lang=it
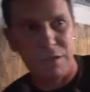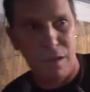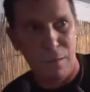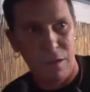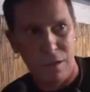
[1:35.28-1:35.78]

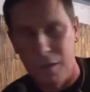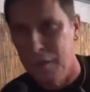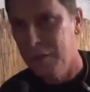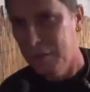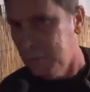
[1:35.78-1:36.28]
Sta, eh,
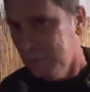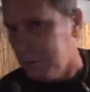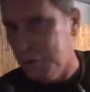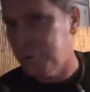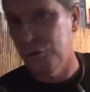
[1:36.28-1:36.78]

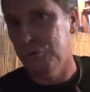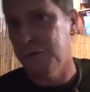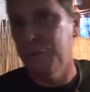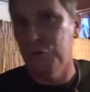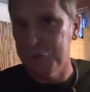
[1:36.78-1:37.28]
io sono un
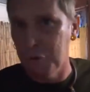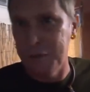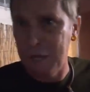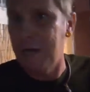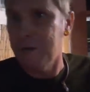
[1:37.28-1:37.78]
tipo
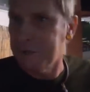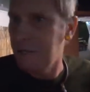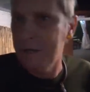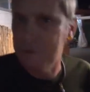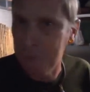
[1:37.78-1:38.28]
solitario,
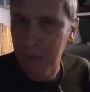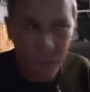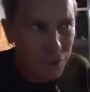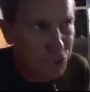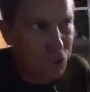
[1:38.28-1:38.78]
sicché insomma
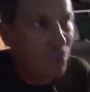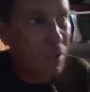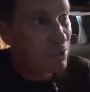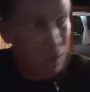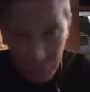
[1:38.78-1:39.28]
quando sono in
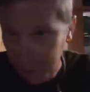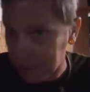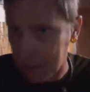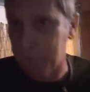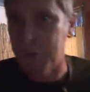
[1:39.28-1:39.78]
mezzo a
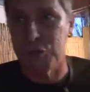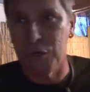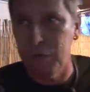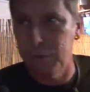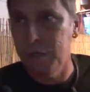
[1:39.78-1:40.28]
queste
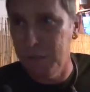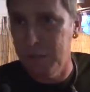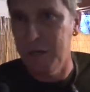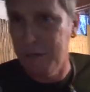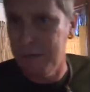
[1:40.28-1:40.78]
persone qui.
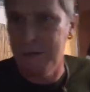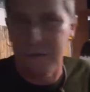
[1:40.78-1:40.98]
Eh...